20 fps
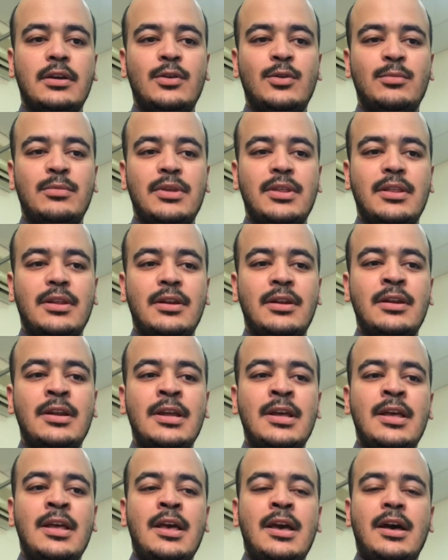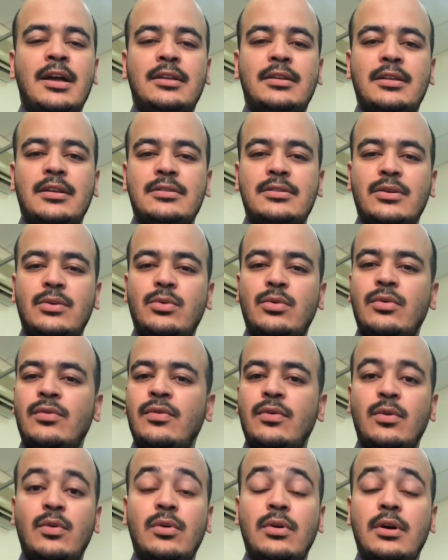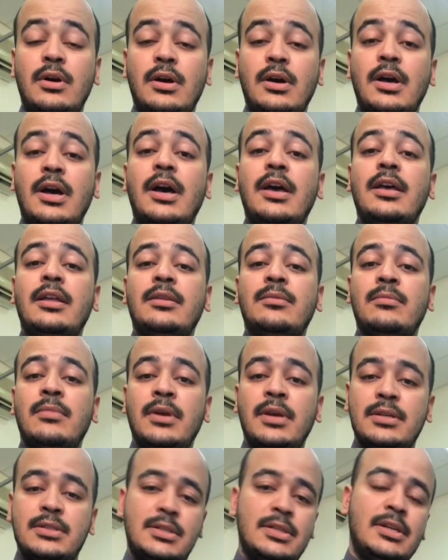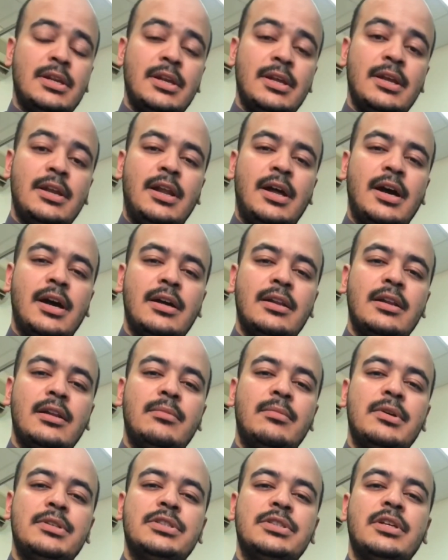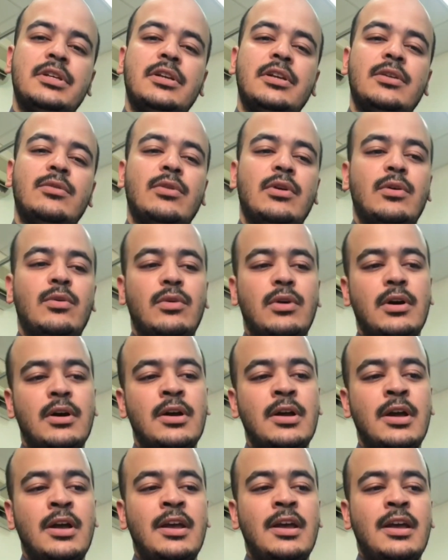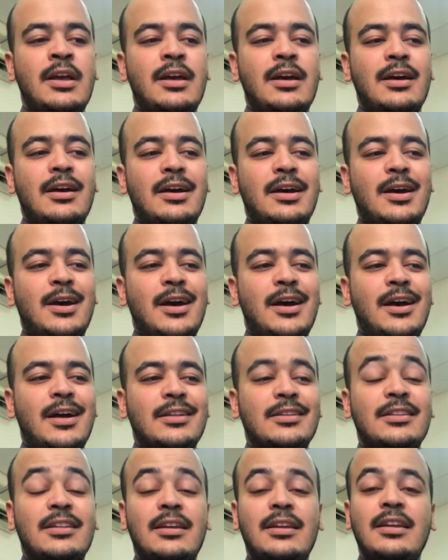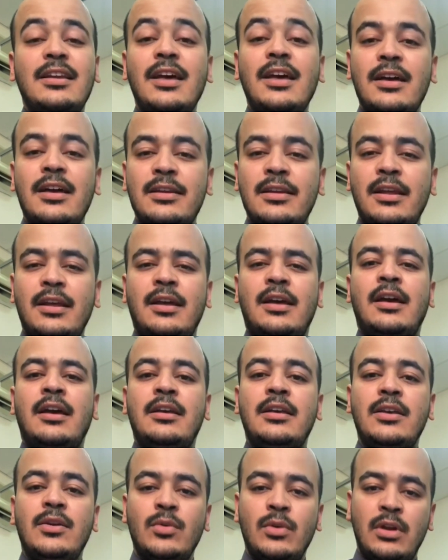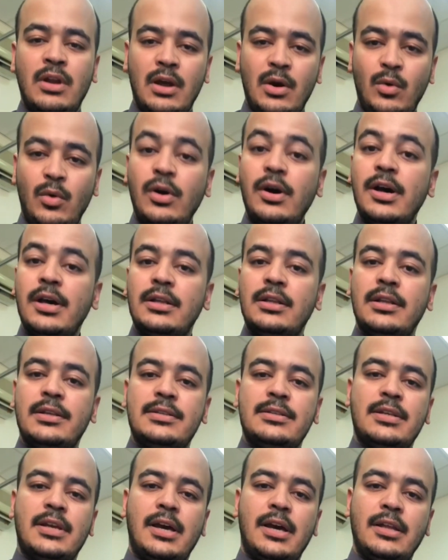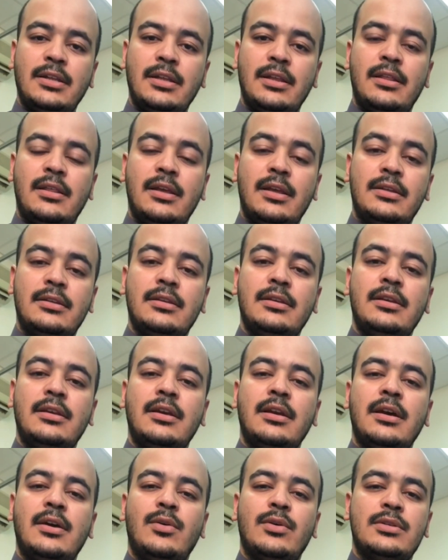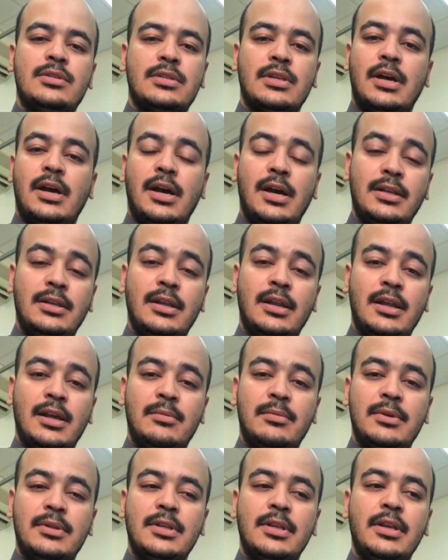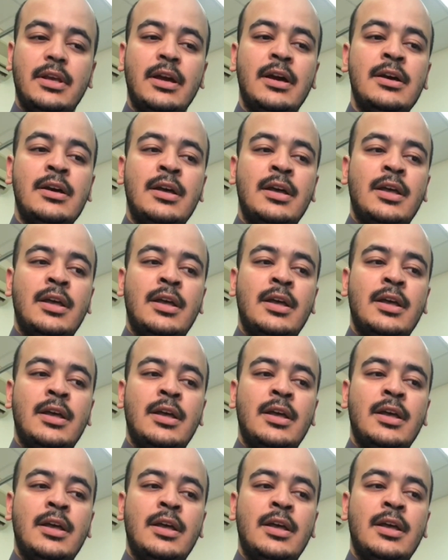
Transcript: أنه مثلا التصوف هو غاية ما يصل إليه العقل البشري وهو آه، الطريق النهائي والأوحد للسعادة الذاتية والسعادة الأبدية